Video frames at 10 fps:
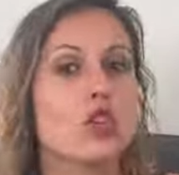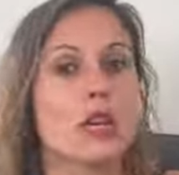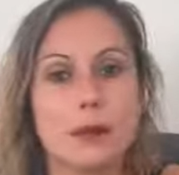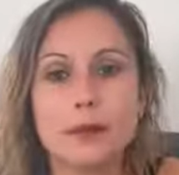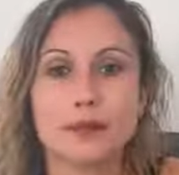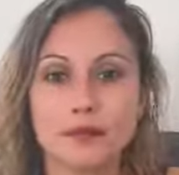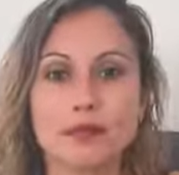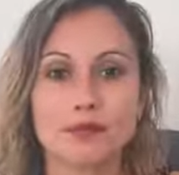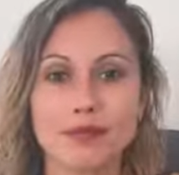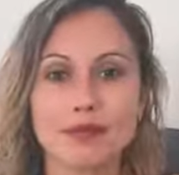mundo sabe
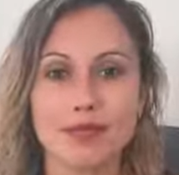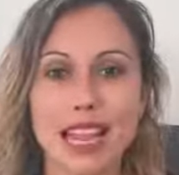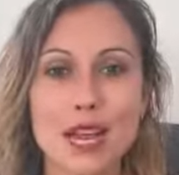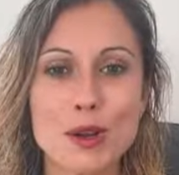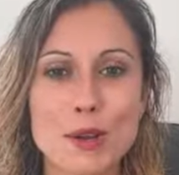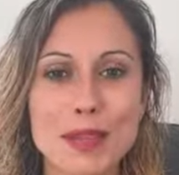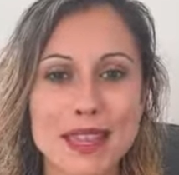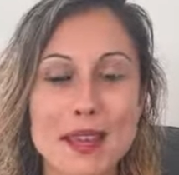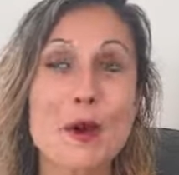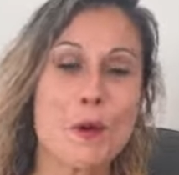a lo que me
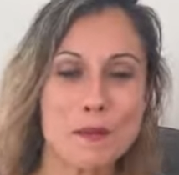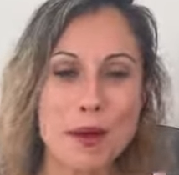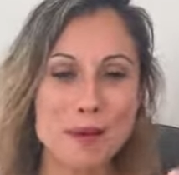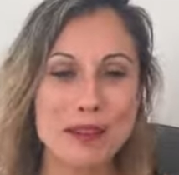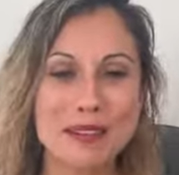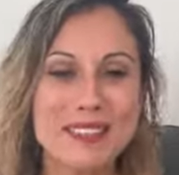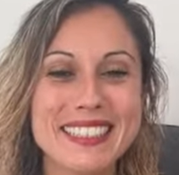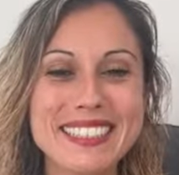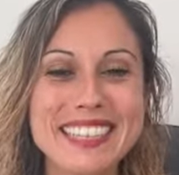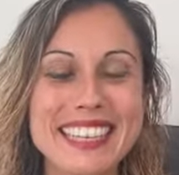dedico más o menos,
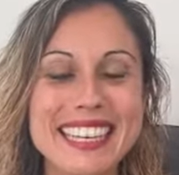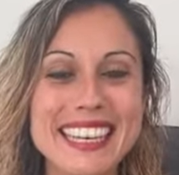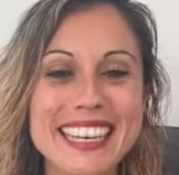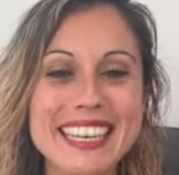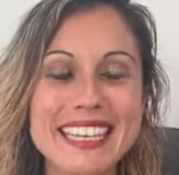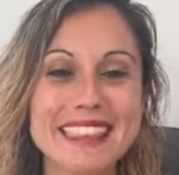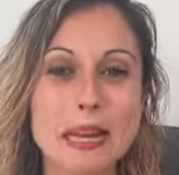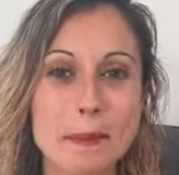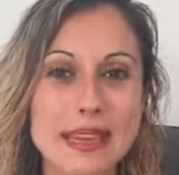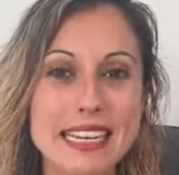y
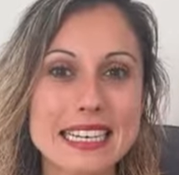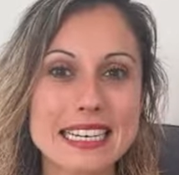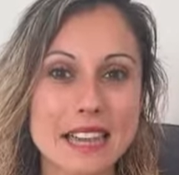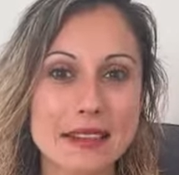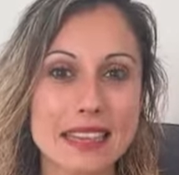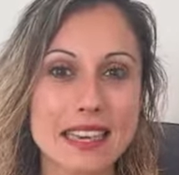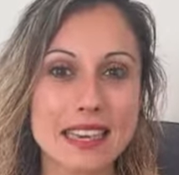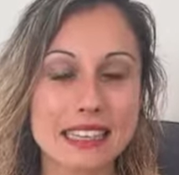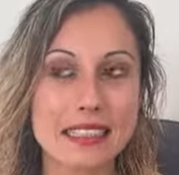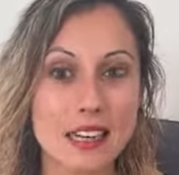también
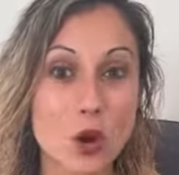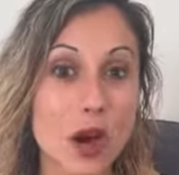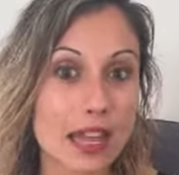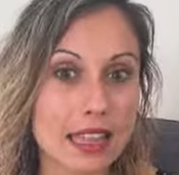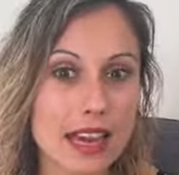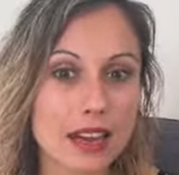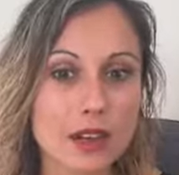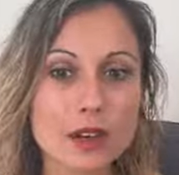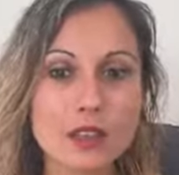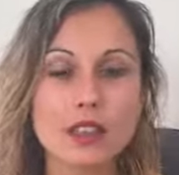sabéis que entreno a
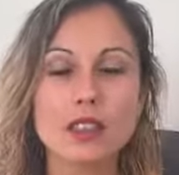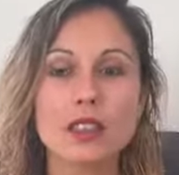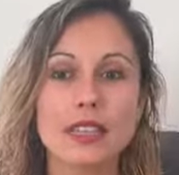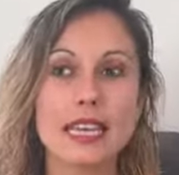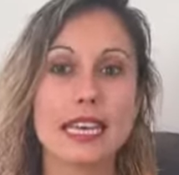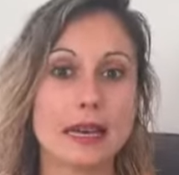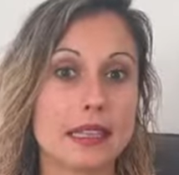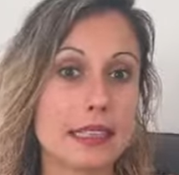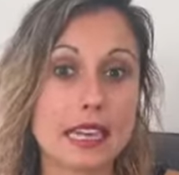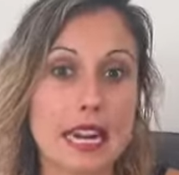diario y
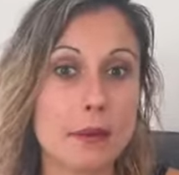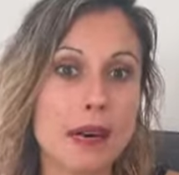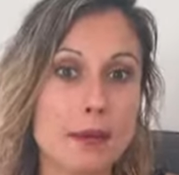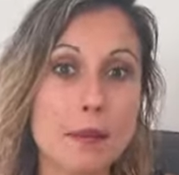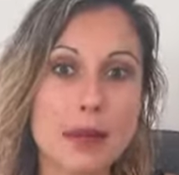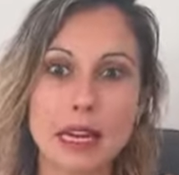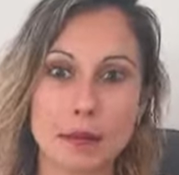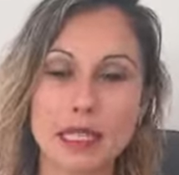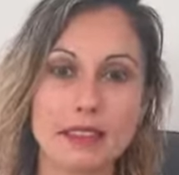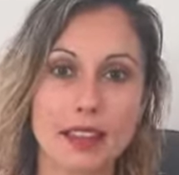que entrenar para mí es mi
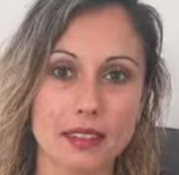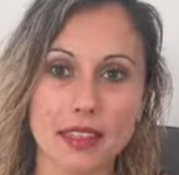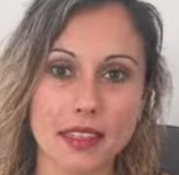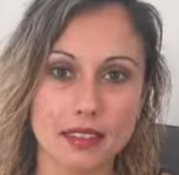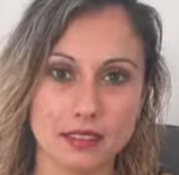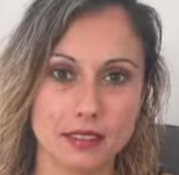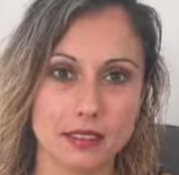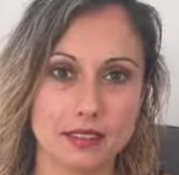herramienta de vida,